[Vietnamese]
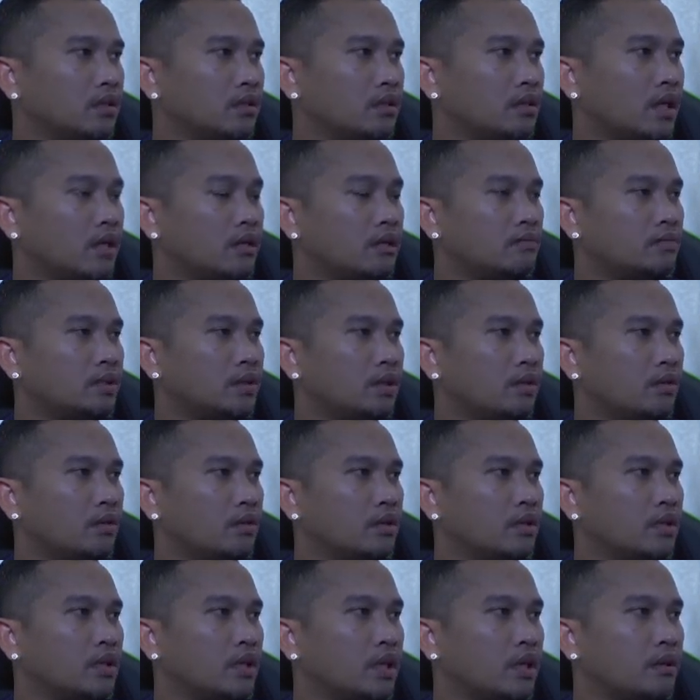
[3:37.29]
cắt và
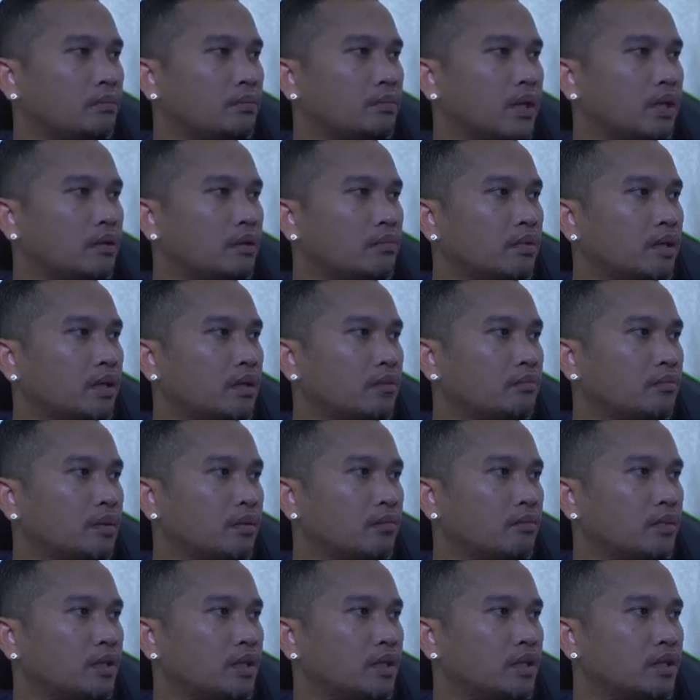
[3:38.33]
thôi cả prau prau
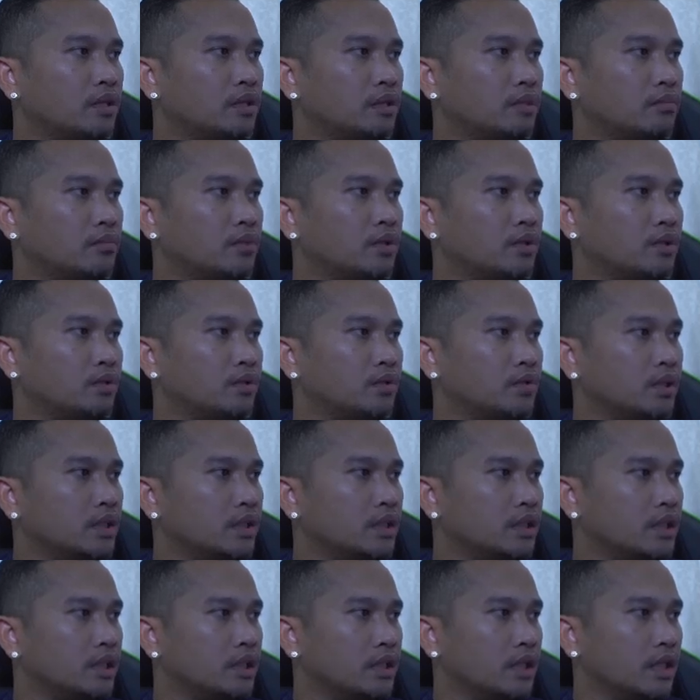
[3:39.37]
memory cpu dương
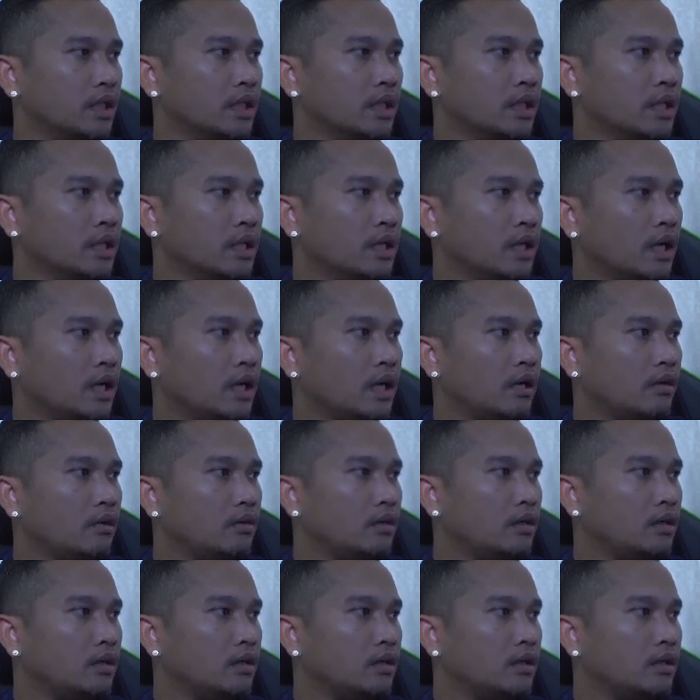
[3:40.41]
này hỏi